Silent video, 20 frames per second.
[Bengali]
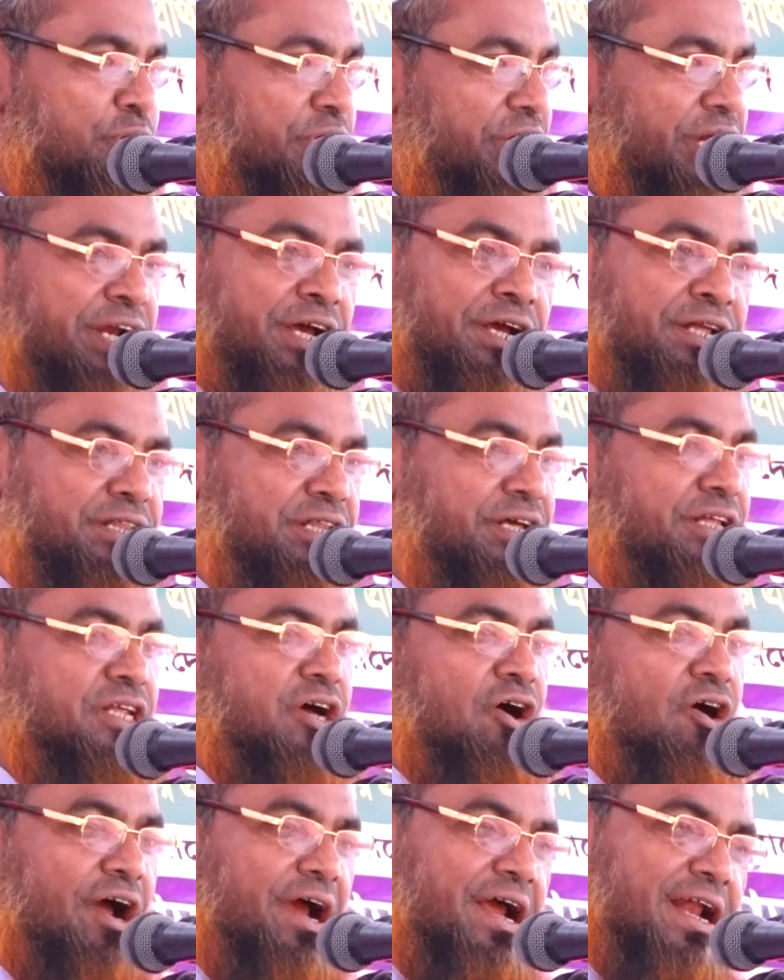ট্রেনিং
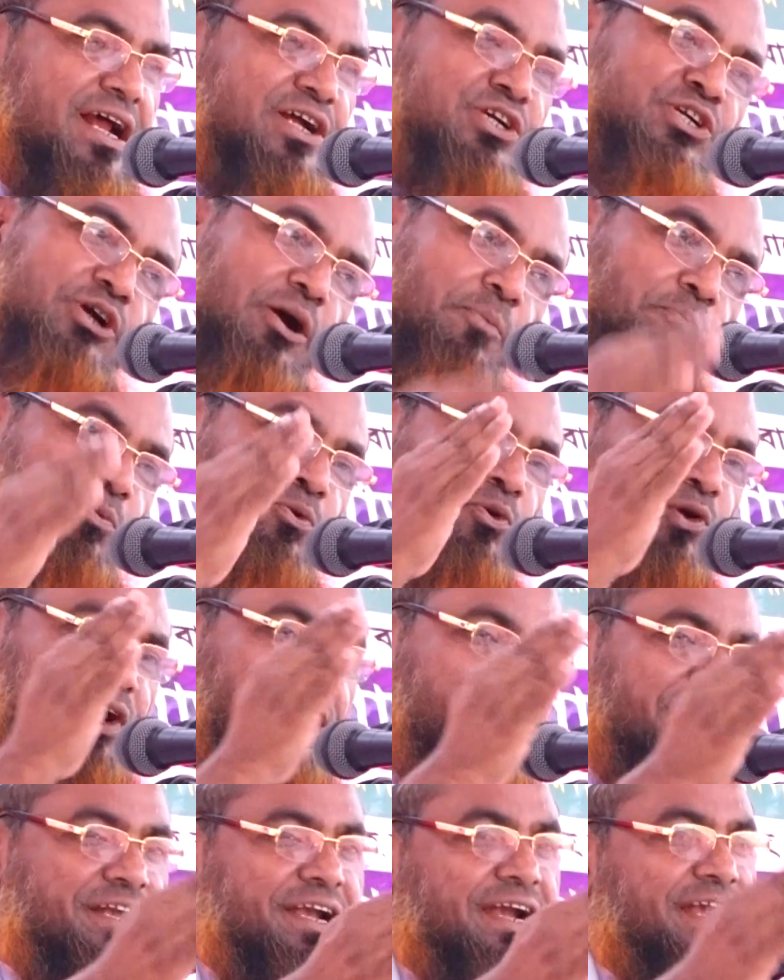দিতে হয় না
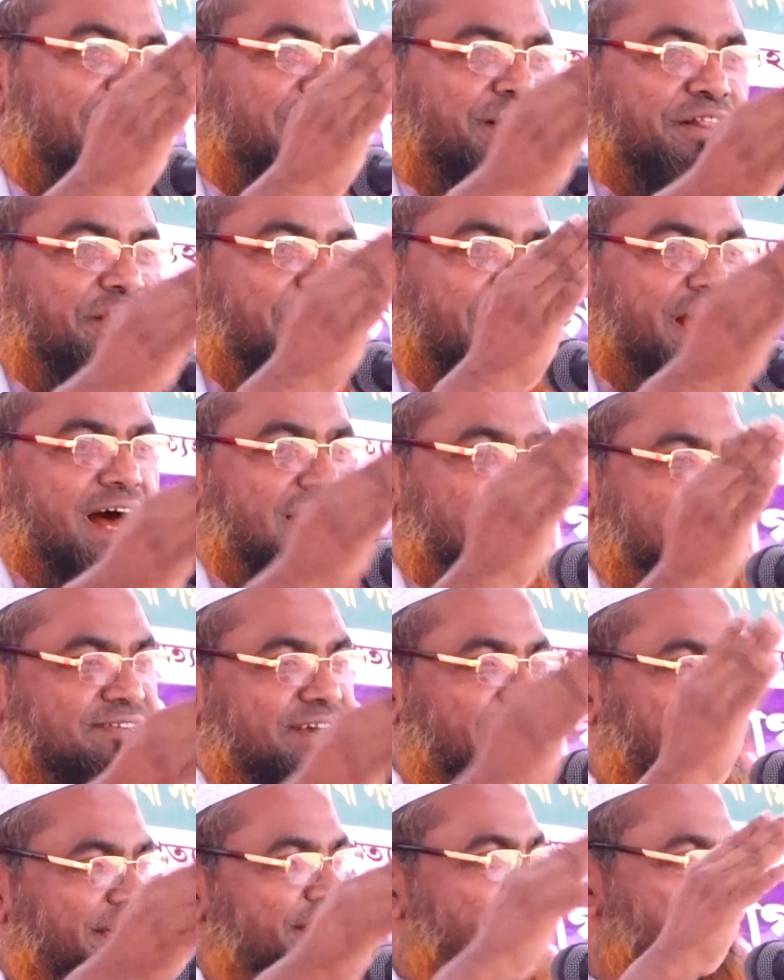সবগুলির ট্রেনিং দিয়ে
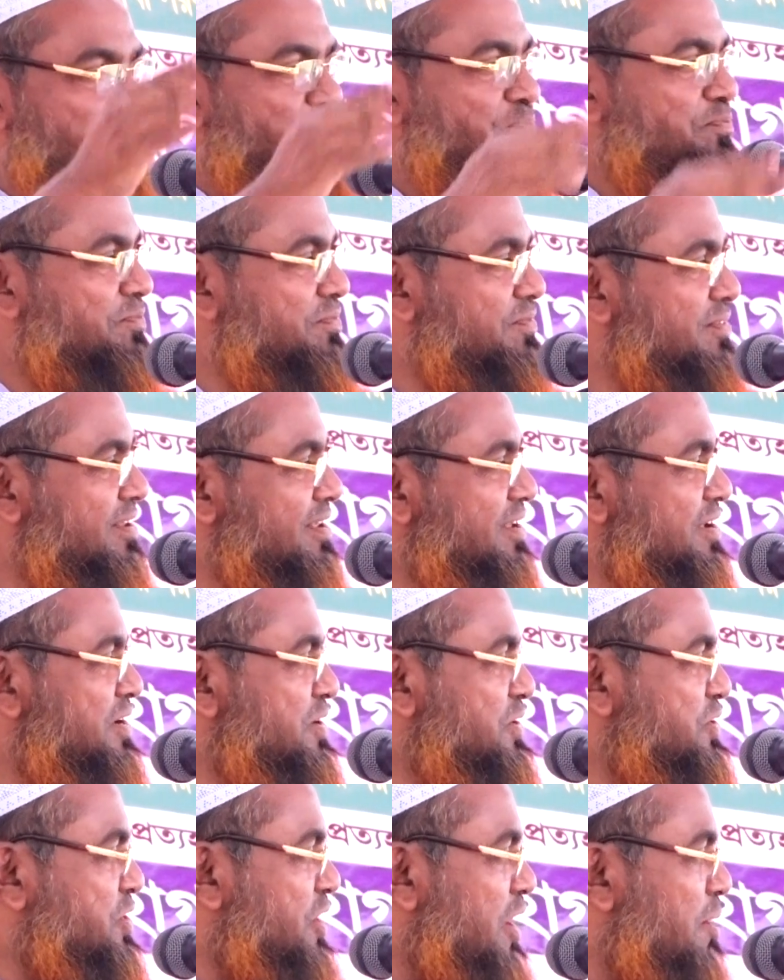আসে
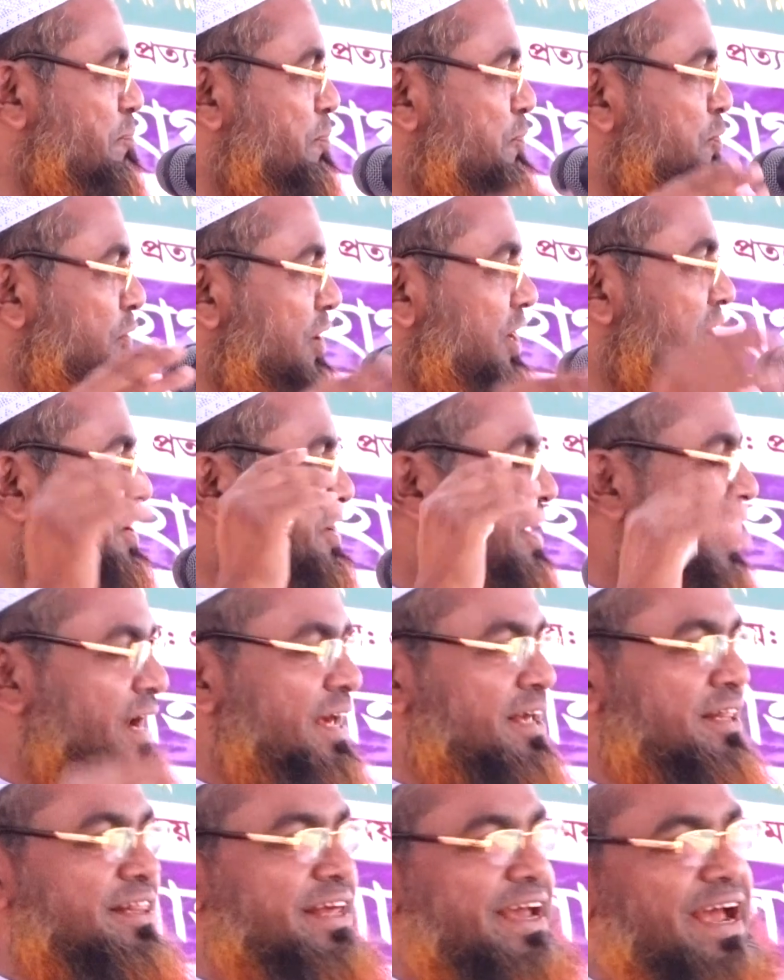সবগুলির
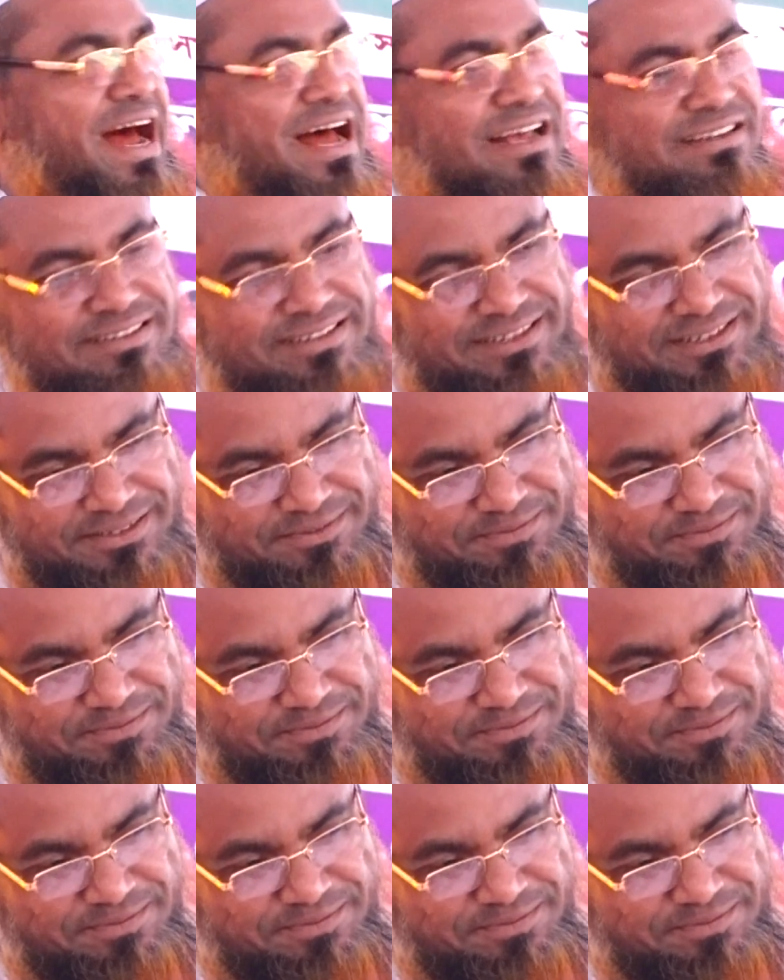ট্রেনিং দিয়ে আসে